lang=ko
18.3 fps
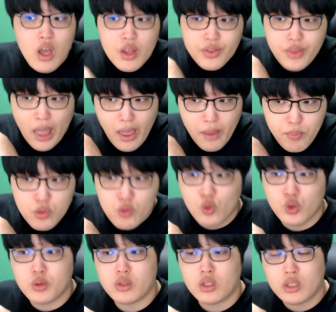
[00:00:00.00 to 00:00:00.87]
내부
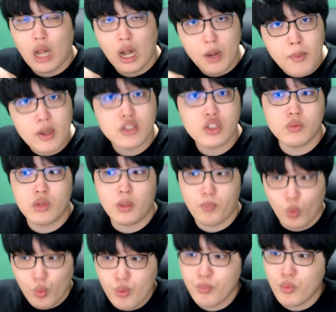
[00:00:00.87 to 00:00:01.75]
모습 진짜 닮았습니다.
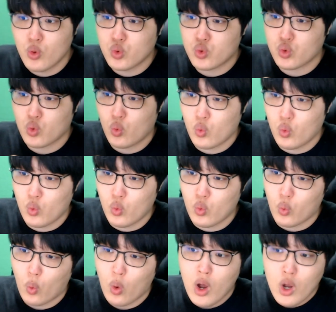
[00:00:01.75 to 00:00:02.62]
보면
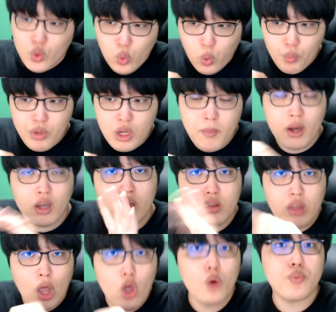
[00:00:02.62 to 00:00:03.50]
볼수록 톱니바퀴
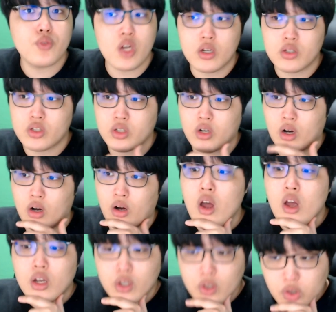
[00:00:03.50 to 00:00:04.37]
태엽
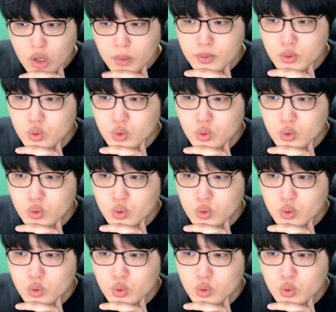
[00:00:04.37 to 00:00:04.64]
장치가 그러면서